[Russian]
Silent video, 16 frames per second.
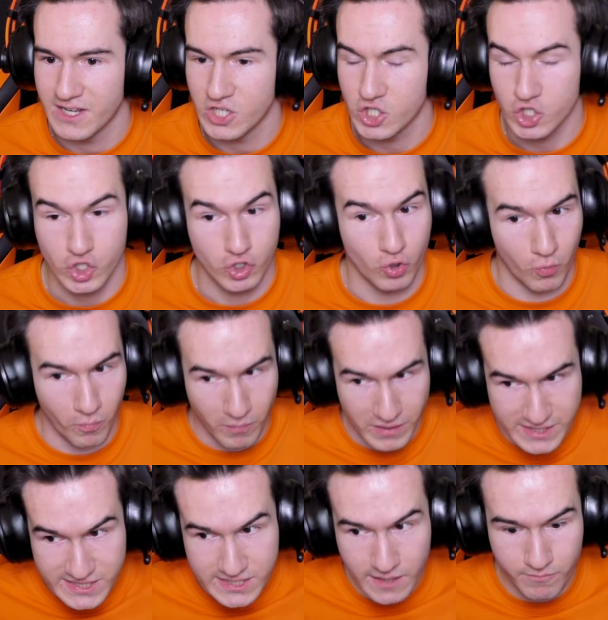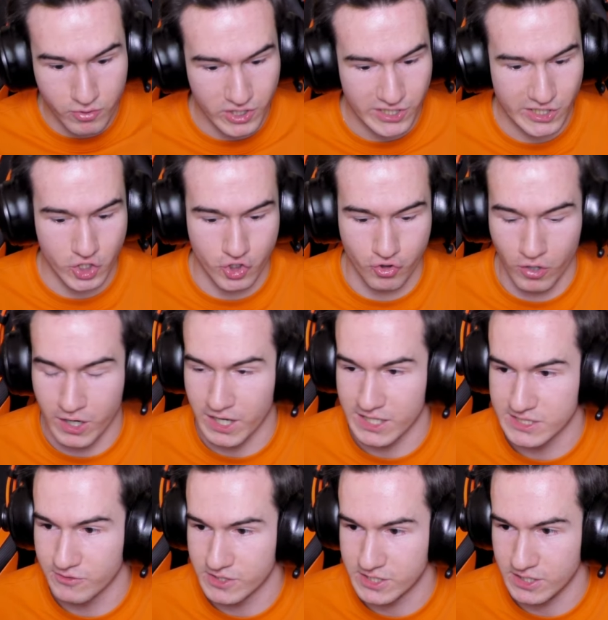что мы с тобой еще,
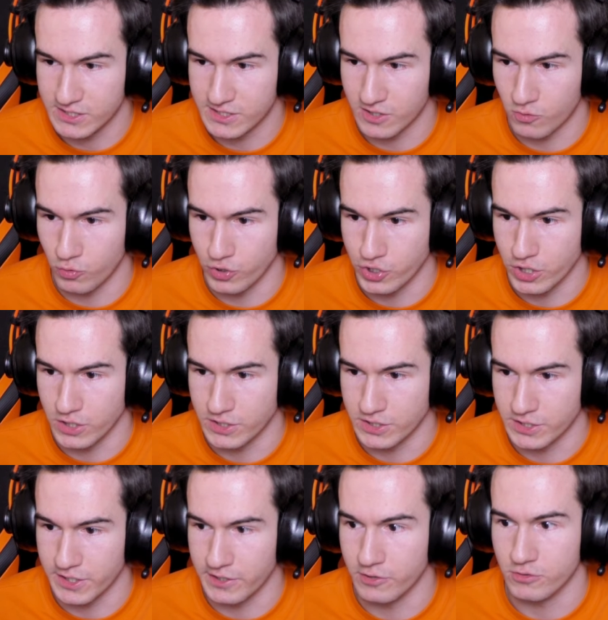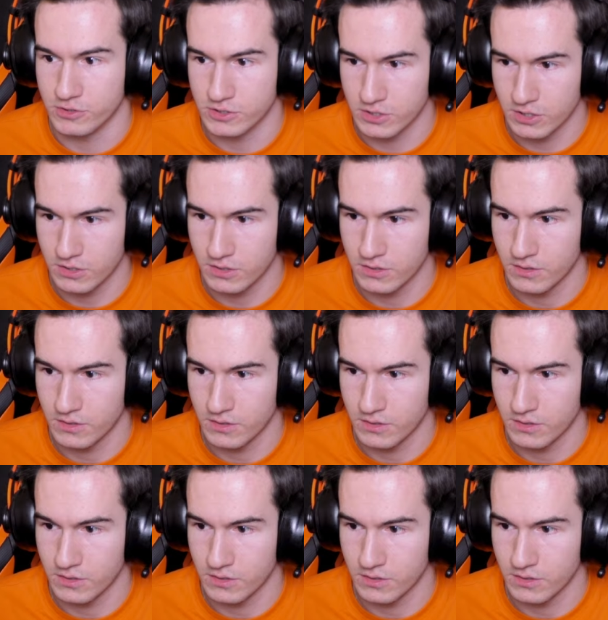оказывается, не закончили. Серьезно?